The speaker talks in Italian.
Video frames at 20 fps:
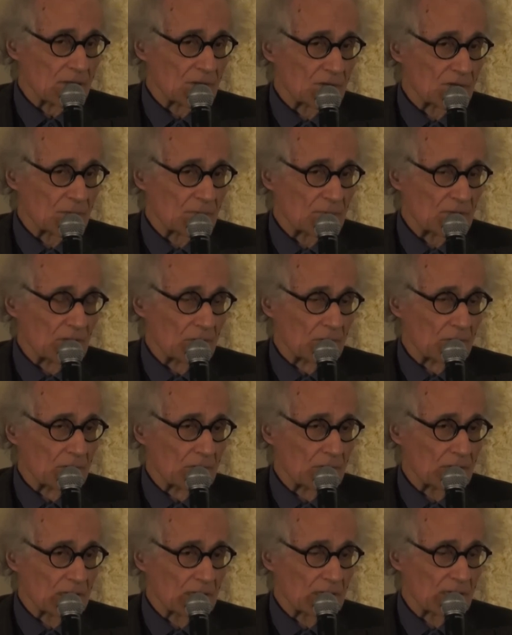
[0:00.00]

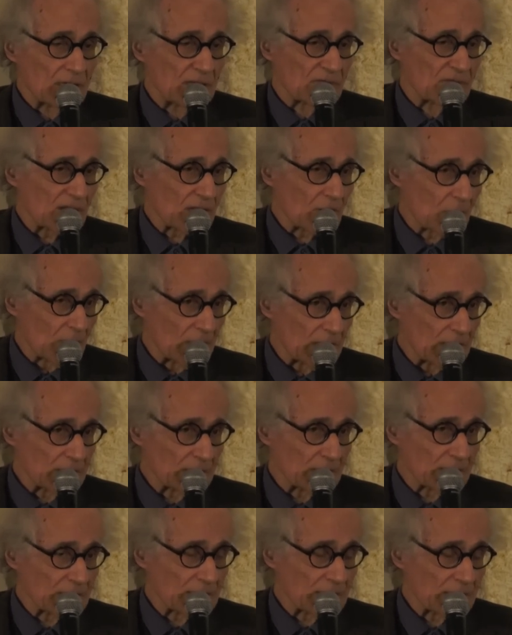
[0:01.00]
Scipioni, li
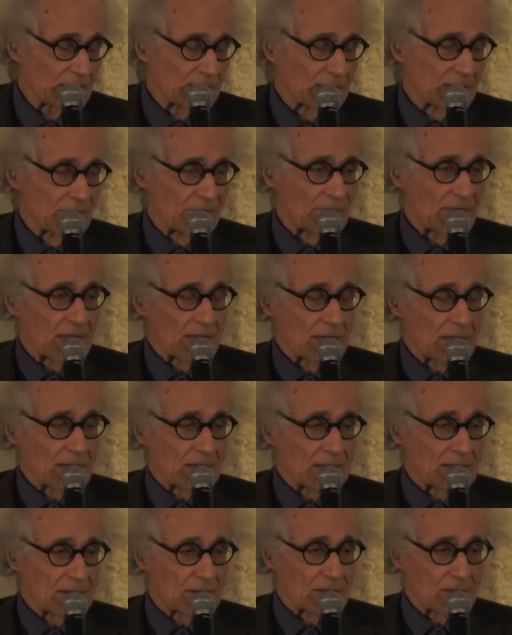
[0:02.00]
frequenta,
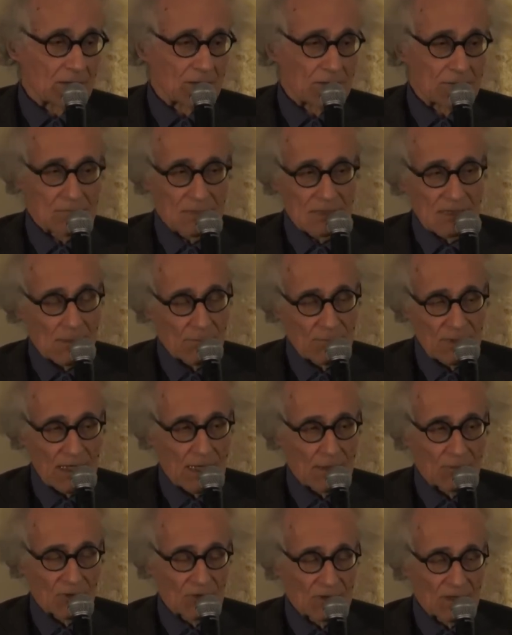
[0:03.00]

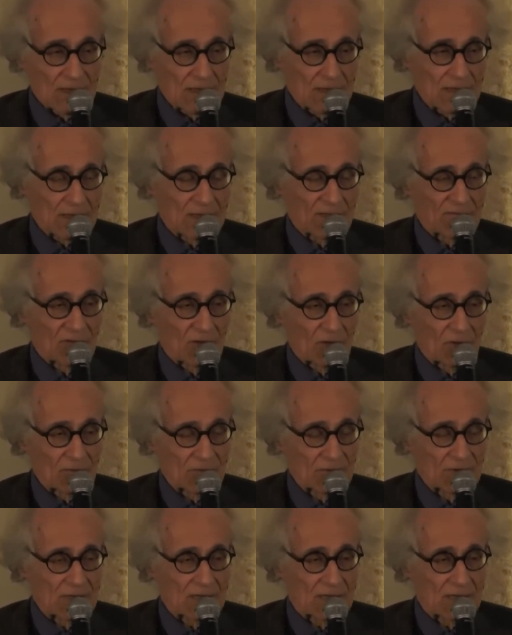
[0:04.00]
sappiamo dalle
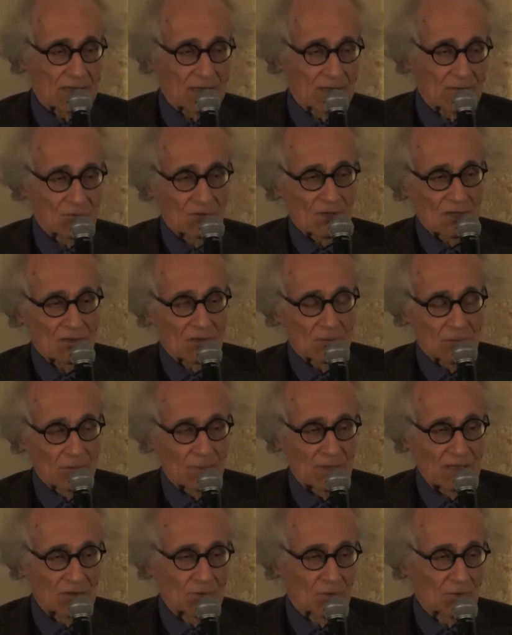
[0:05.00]
fonti che a un certo
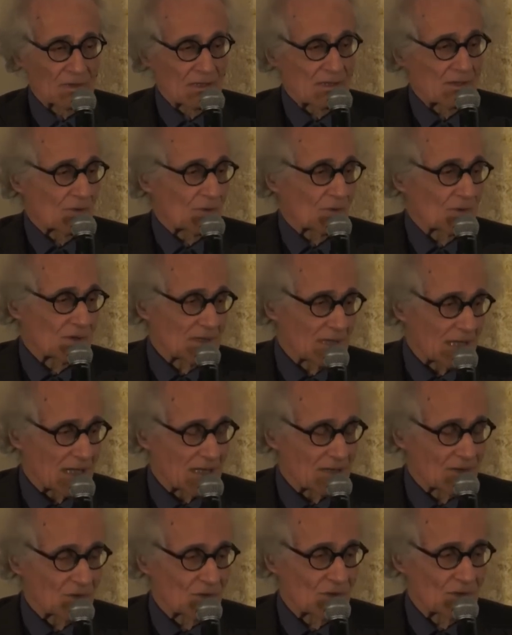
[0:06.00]
momento questi
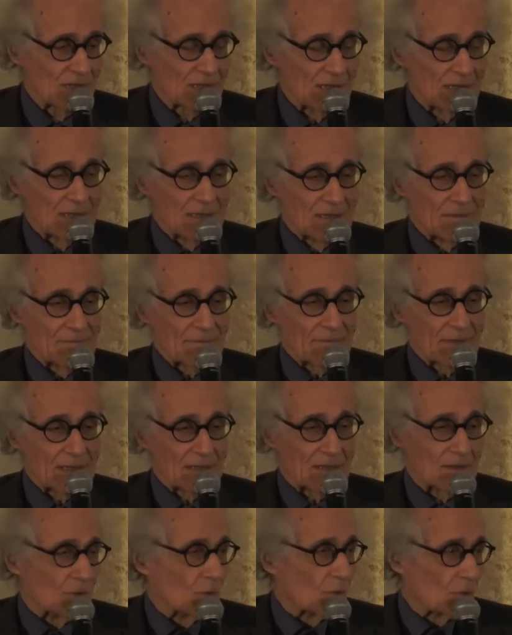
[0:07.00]
ostaggi,
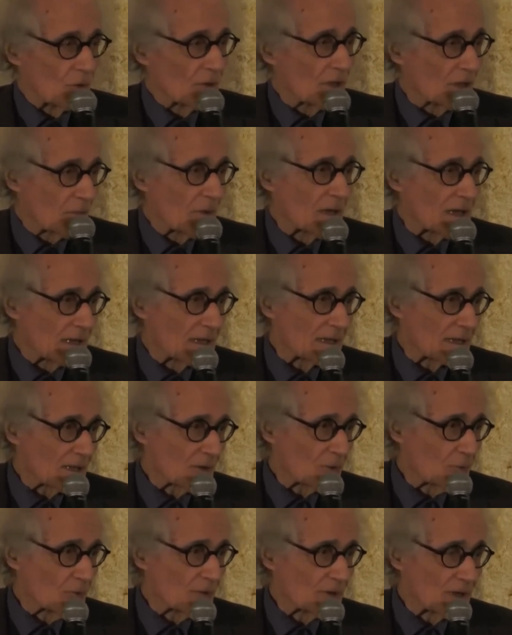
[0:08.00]
uno dei quali era
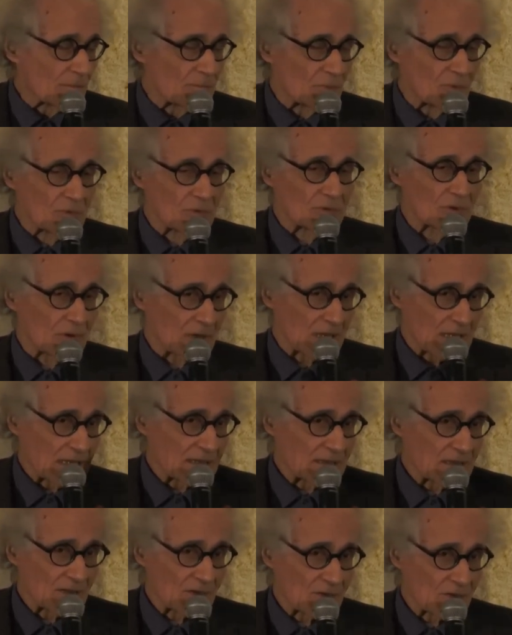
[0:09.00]
lui, appunto il
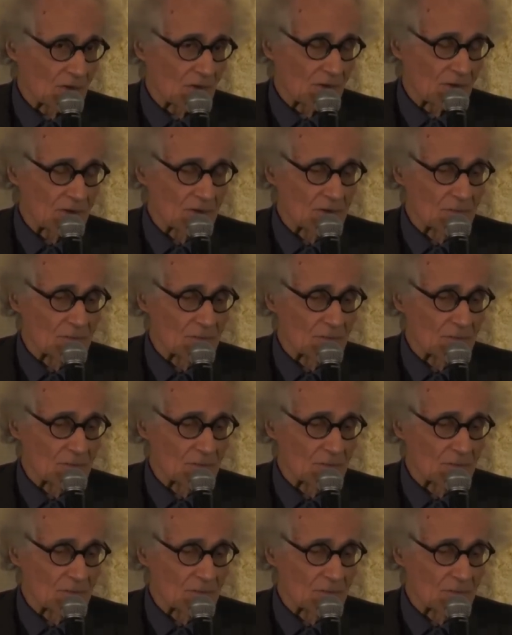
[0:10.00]
grande storico